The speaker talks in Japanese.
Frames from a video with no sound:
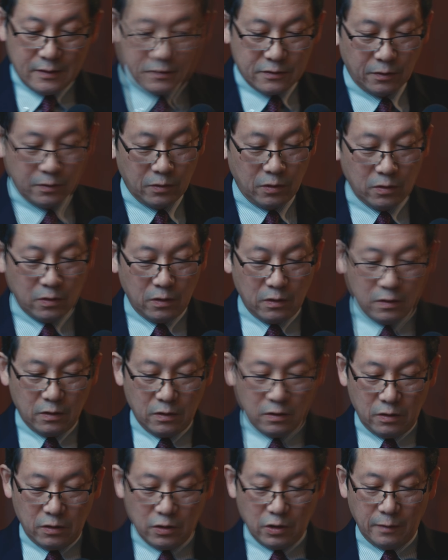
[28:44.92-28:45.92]
その
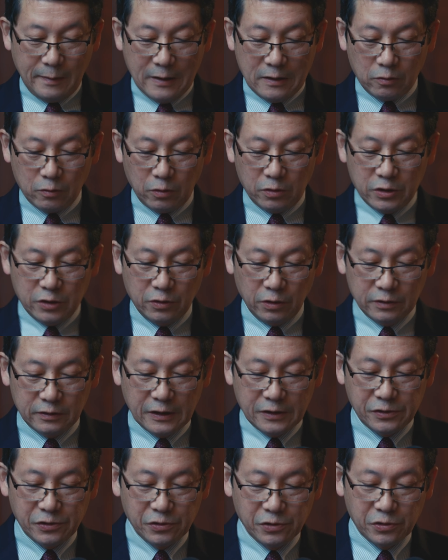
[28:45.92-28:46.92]
ロバの子に乗っ
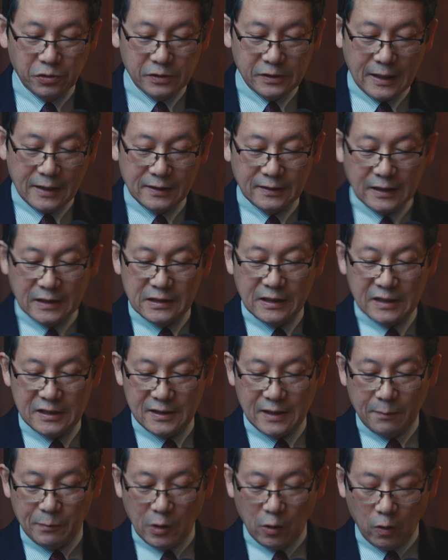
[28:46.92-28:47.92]
て入場された
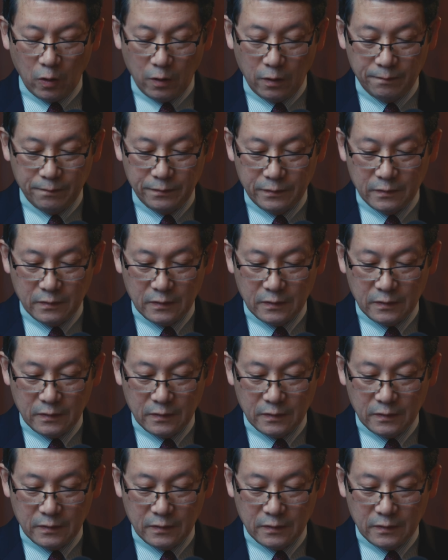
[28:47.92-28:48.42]
イエス様を